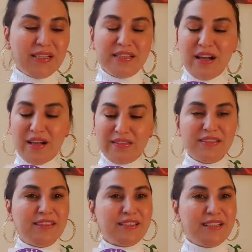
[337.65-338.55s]
Kral,
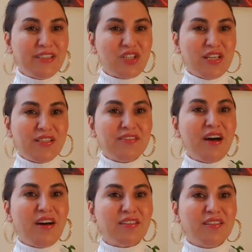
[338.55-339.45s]
kraliçe,
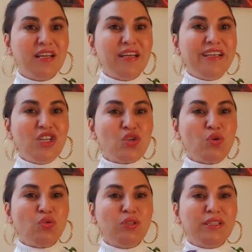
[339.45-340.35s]
taht, iş
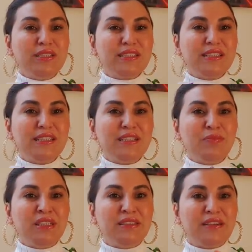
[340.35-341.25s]
konularınızla ilgili
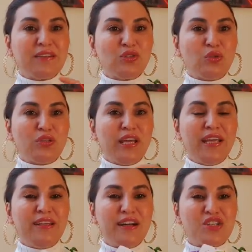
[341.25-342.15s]
meditasyon,
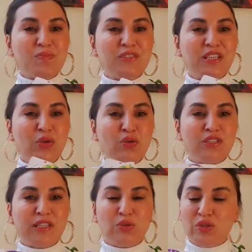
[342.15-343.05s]
enerjimizi
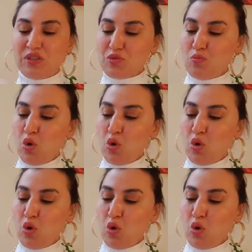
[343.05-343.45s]
yüksek tutacağız.